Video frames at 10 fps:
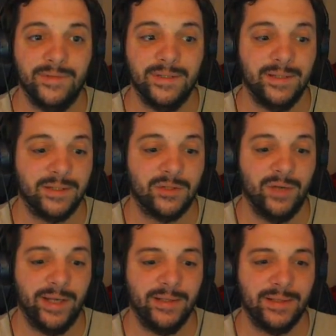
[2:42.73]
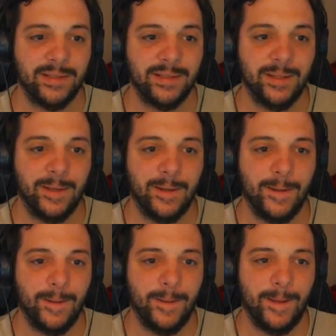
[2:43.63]
wissen das schon längst,
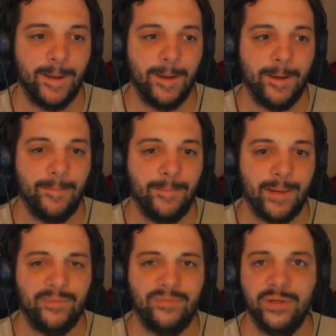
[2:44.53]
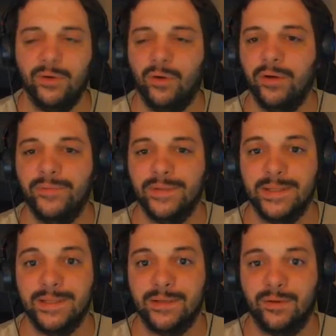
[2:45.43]
ähm, aber viele Neue
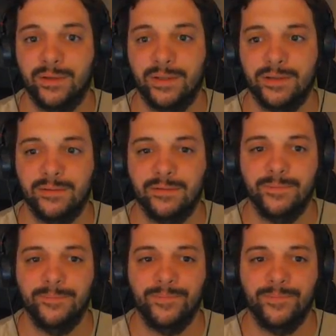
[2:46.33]
wissen es noch nicht. Ne?